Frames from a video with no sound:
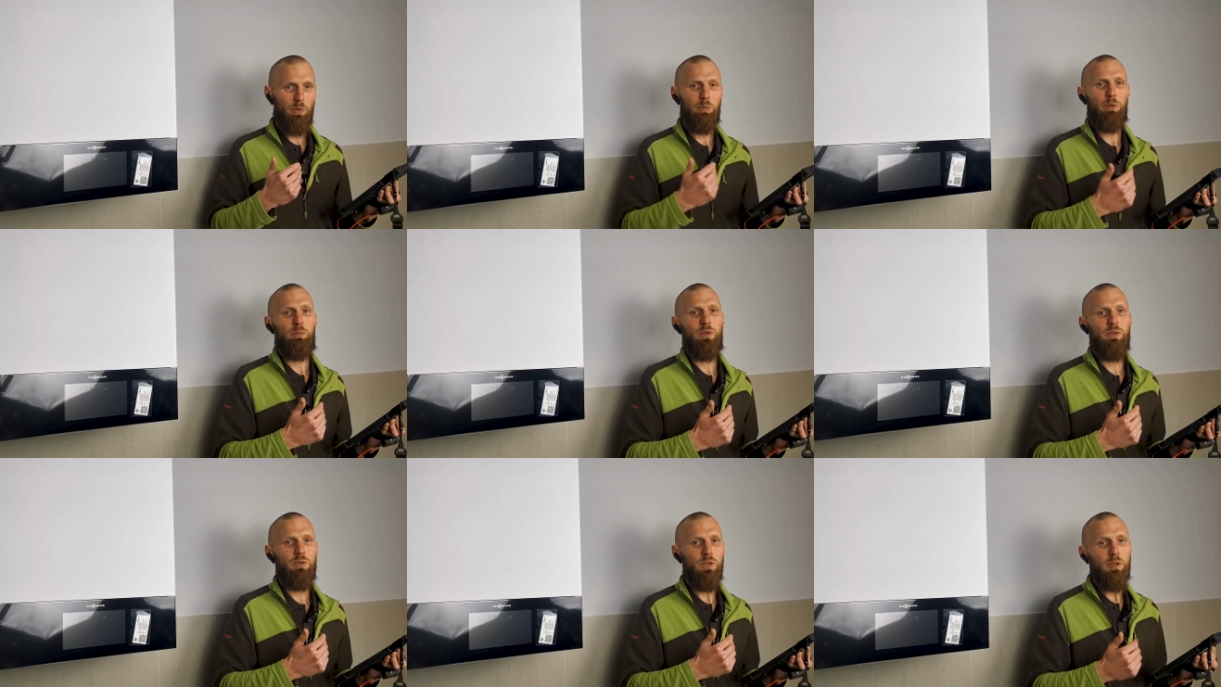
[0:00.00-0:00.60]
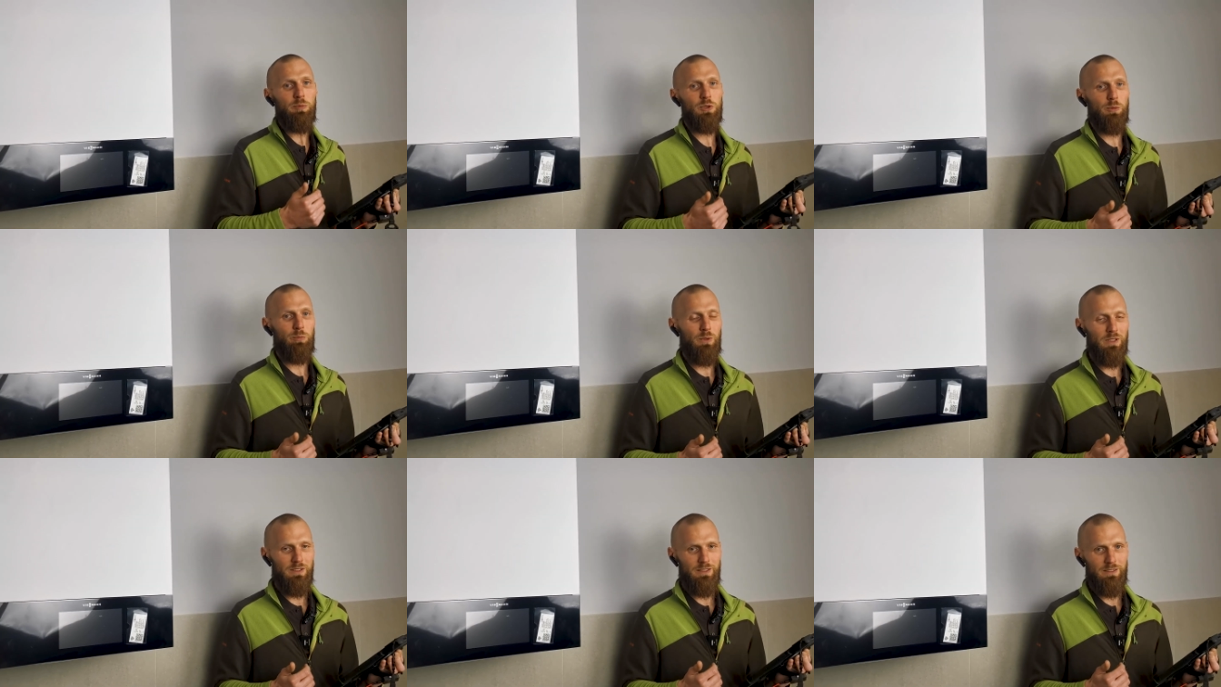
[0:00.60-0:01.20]
żeby po prostu nie
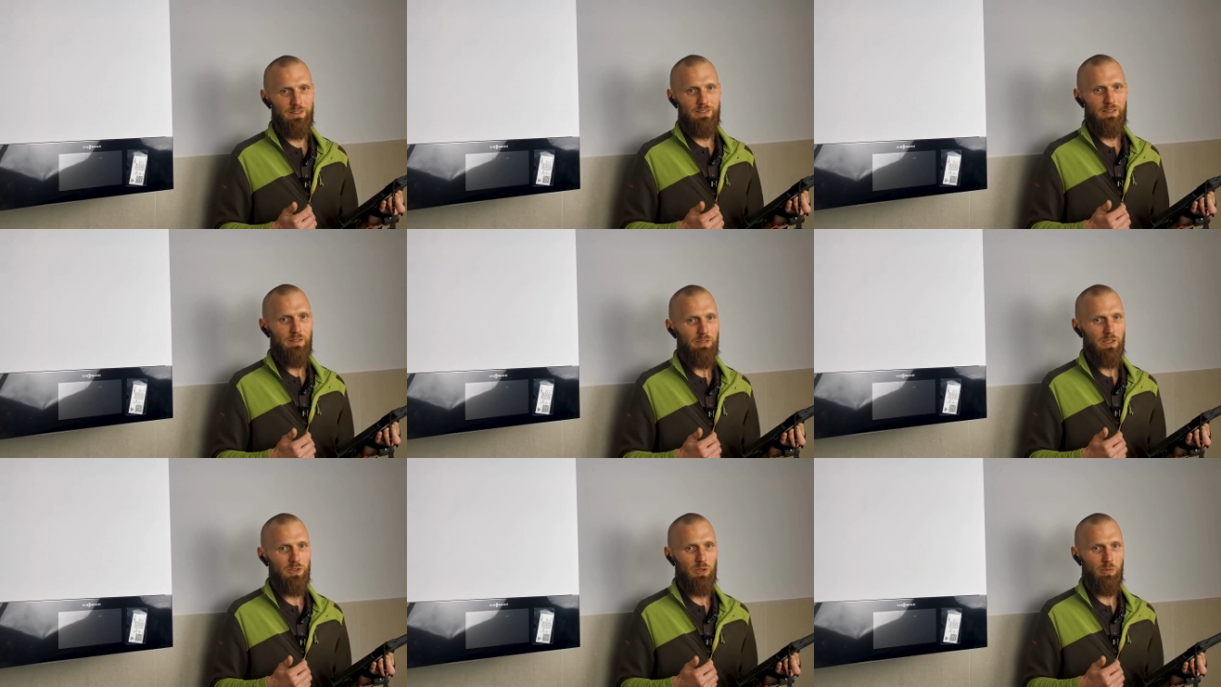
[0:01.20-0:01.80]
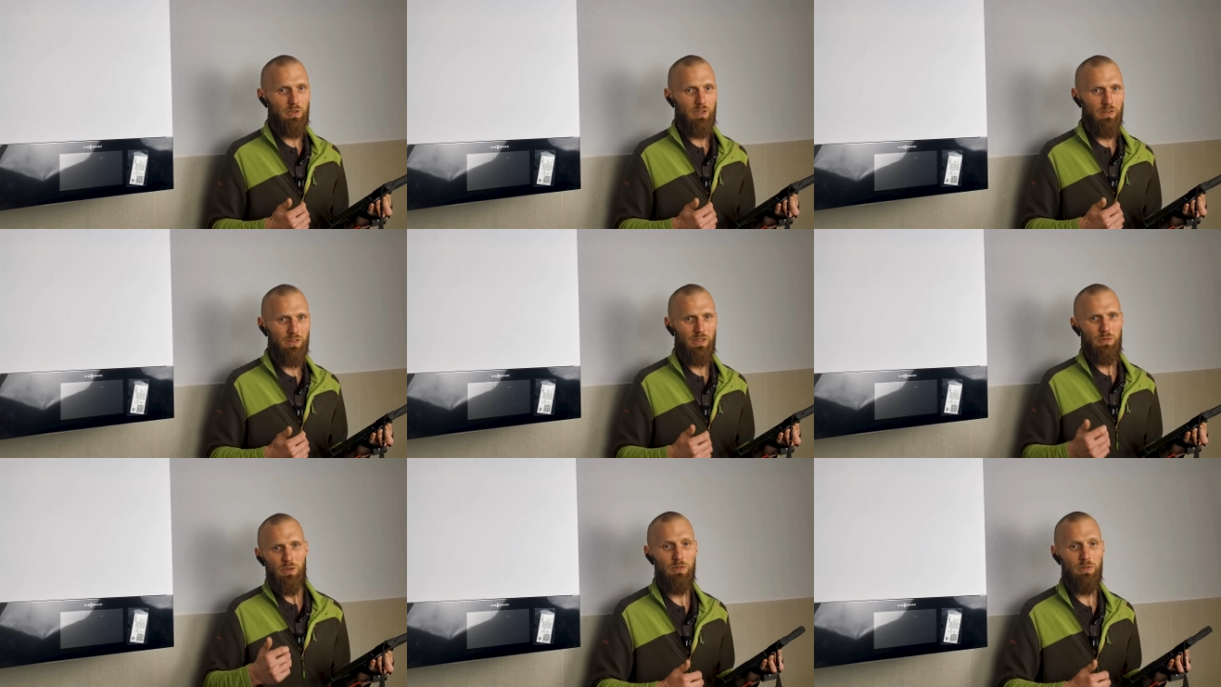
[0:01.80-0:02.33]
przepłacać za większą jednostkę,